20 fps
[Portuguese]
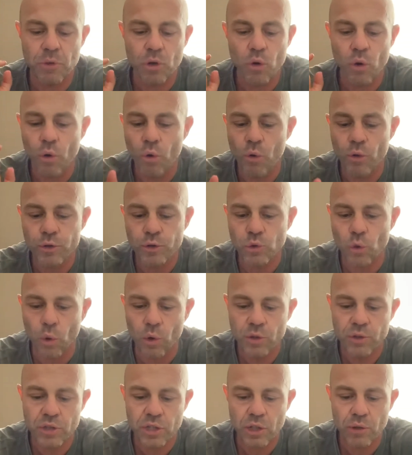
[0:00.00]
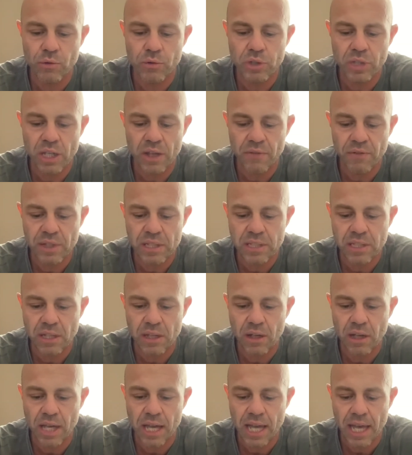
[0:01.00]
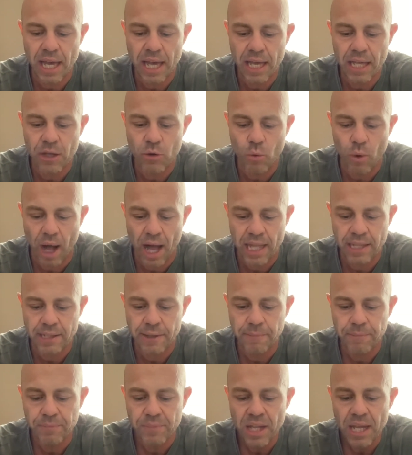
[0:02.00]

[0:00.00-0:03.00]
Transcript: colocou todo o segundo serviço é, em quadra.